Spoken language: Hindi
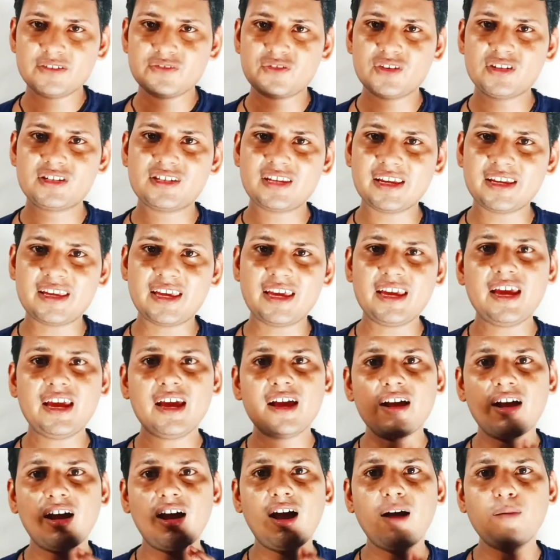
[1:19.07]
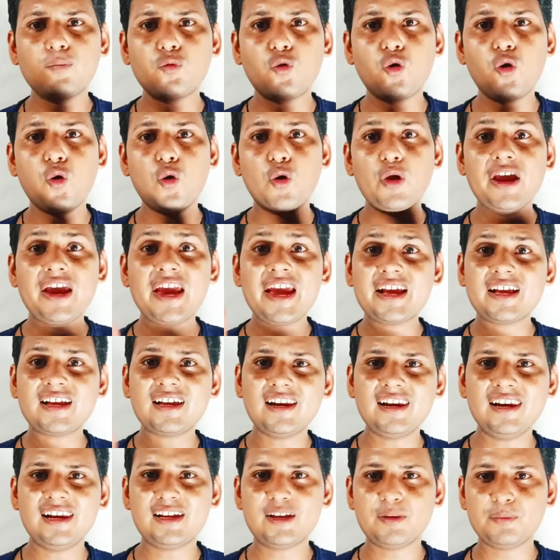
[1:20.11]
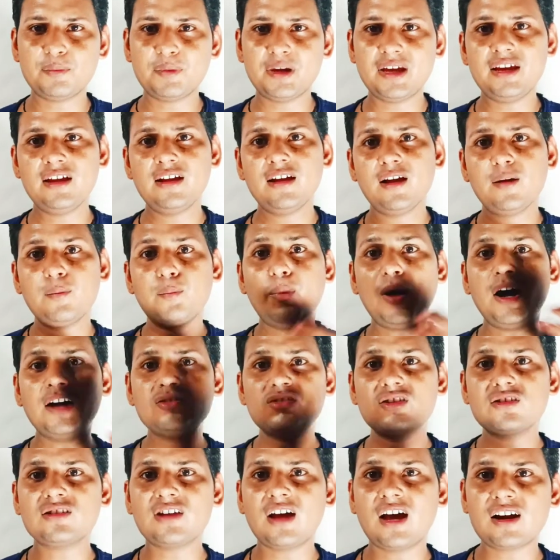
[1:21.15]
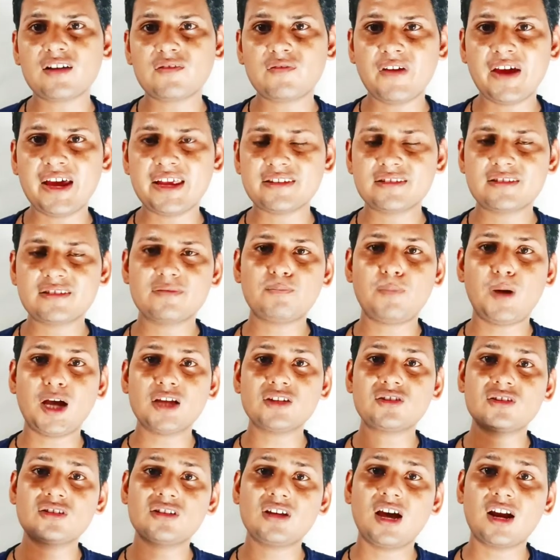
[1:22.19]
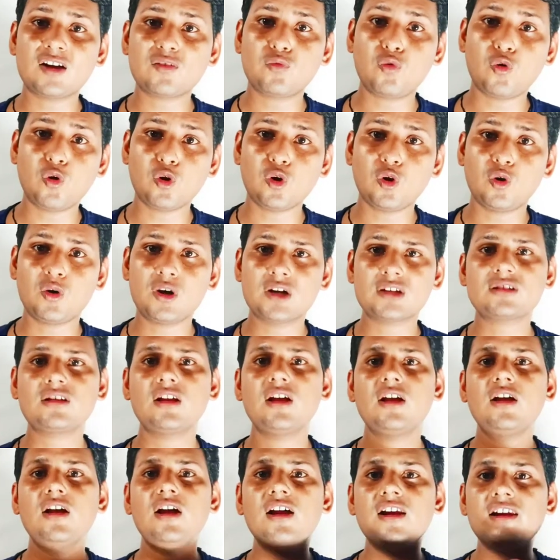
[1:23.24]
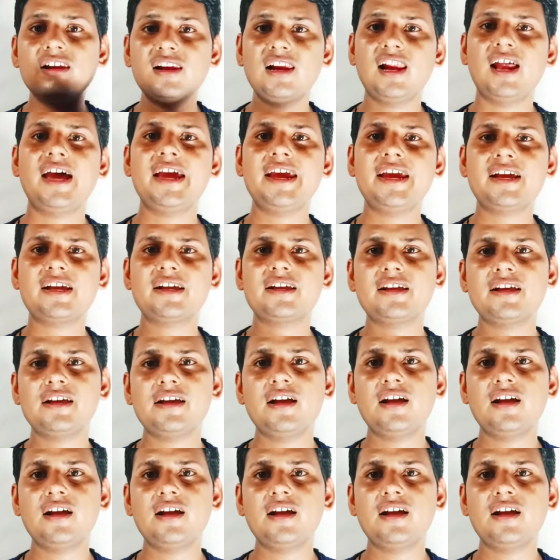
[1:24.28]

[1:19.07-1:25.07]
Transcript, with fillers: जिससे कि आपको एक क्लिक में पांच हज़ार फैंस पांच हज़ार फॉलोअर्स लाइक